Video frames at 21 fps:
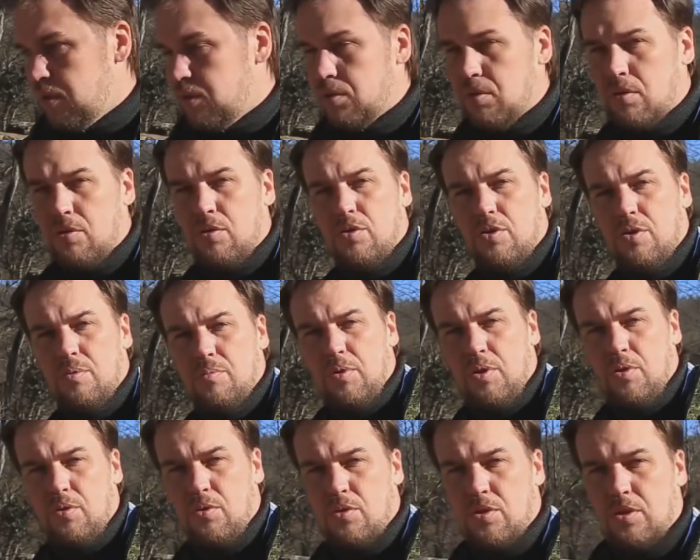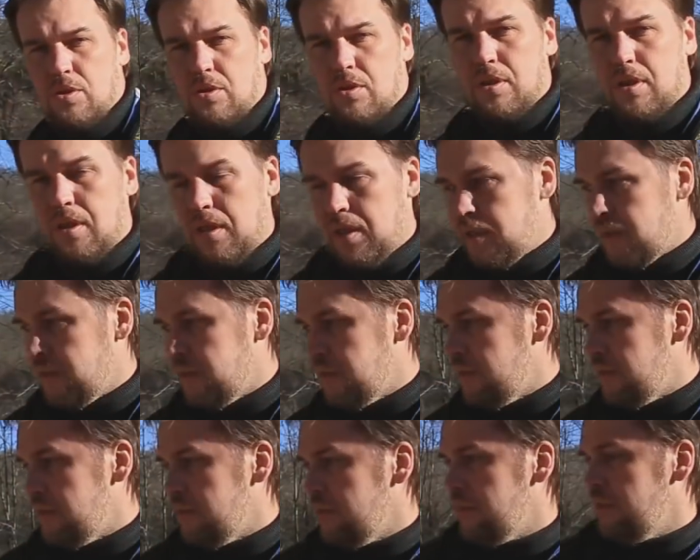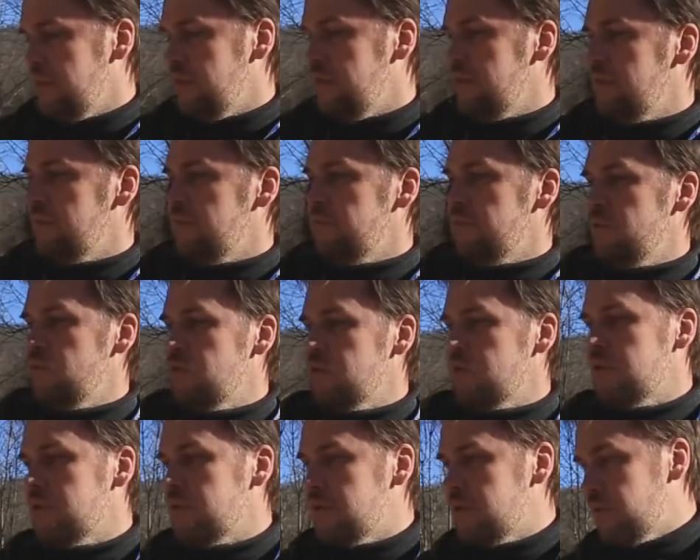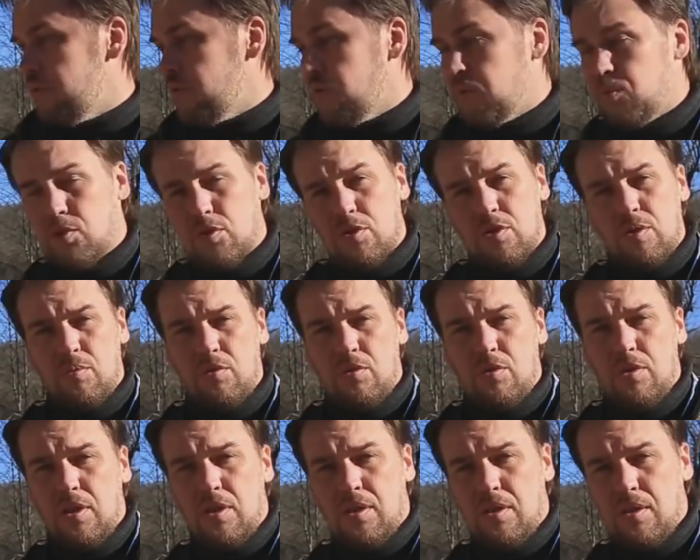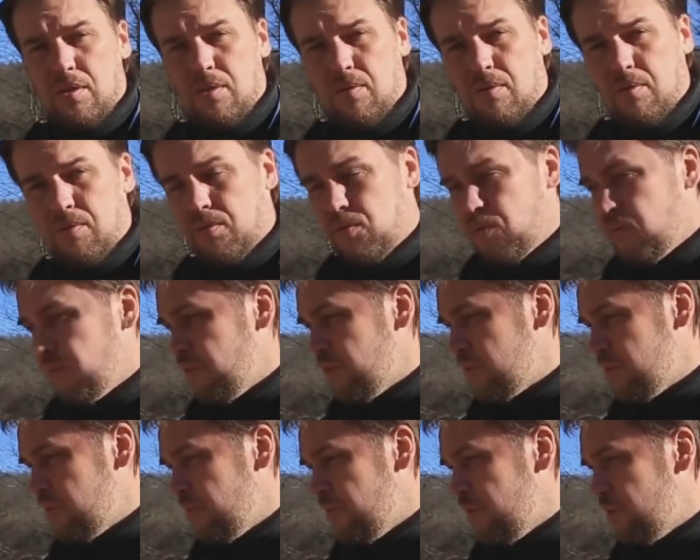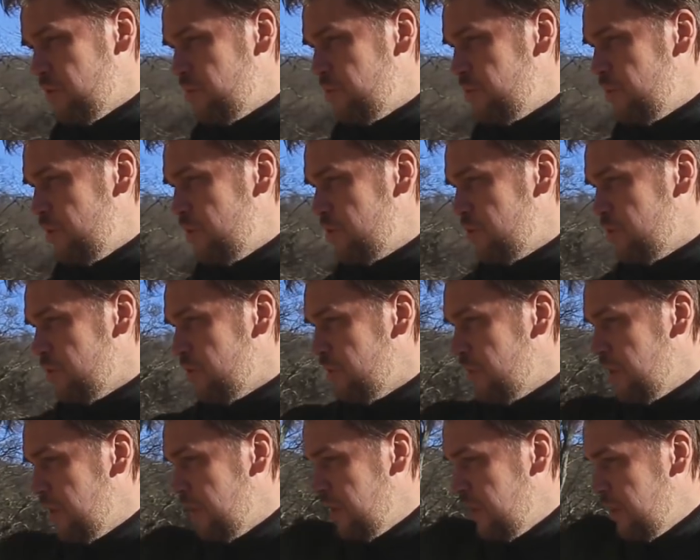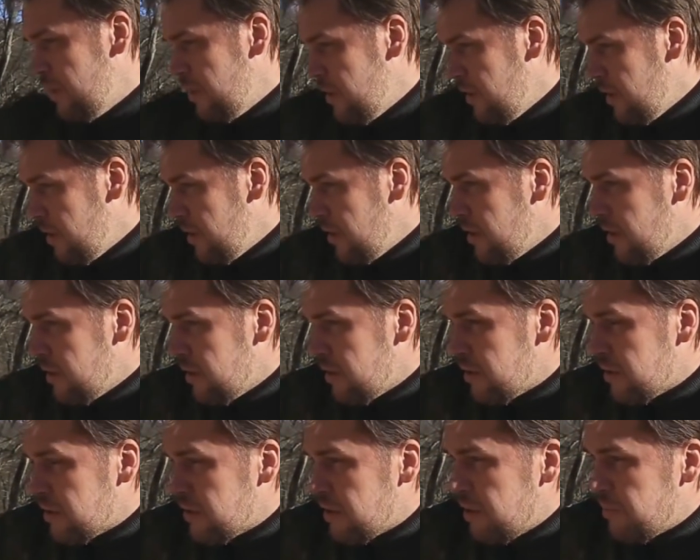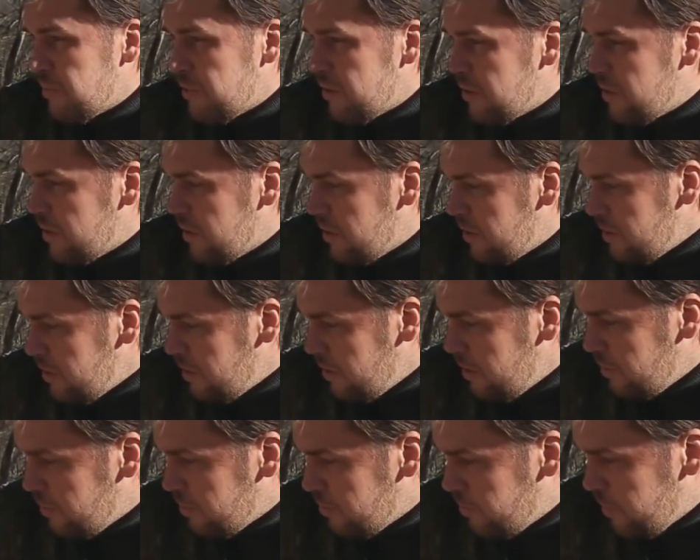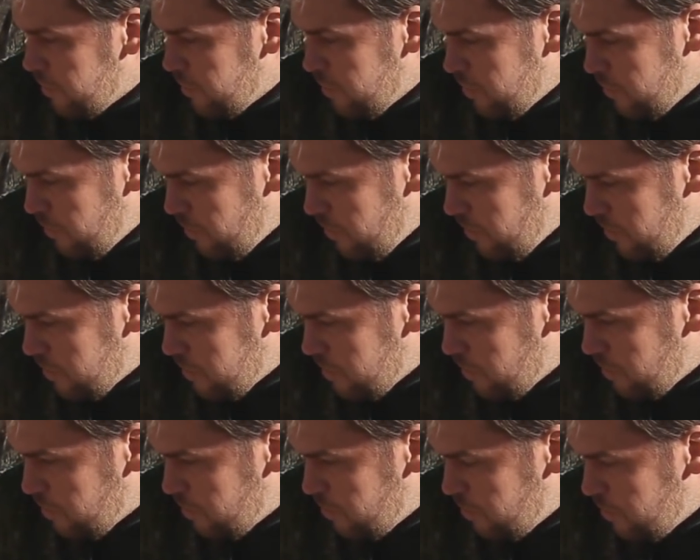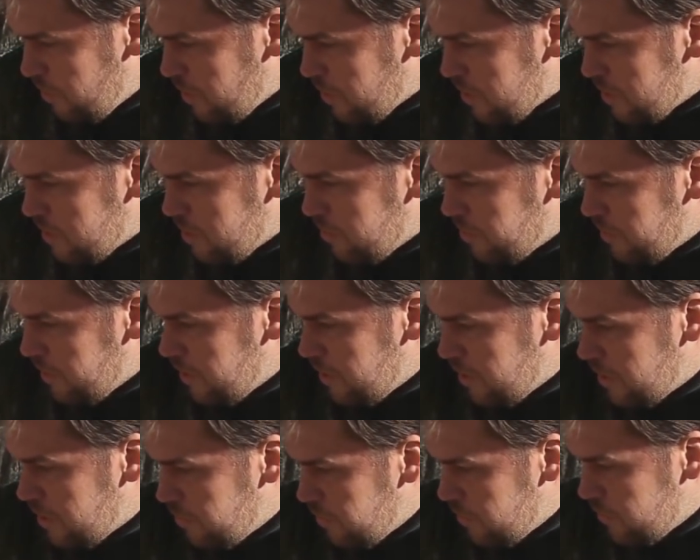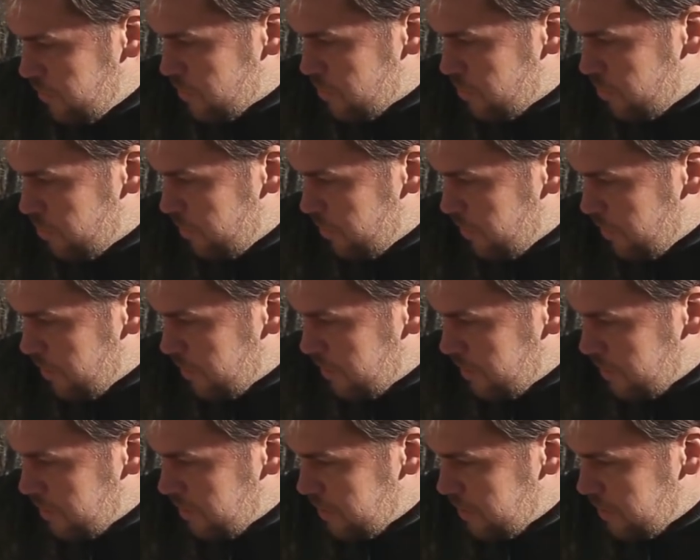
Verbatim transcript: которая очень похожа на блоки, которые можно наблюдать в комплексе Мачу Пикчу. Это каменные такие вот прямоугольные структуры с непонятными выступами,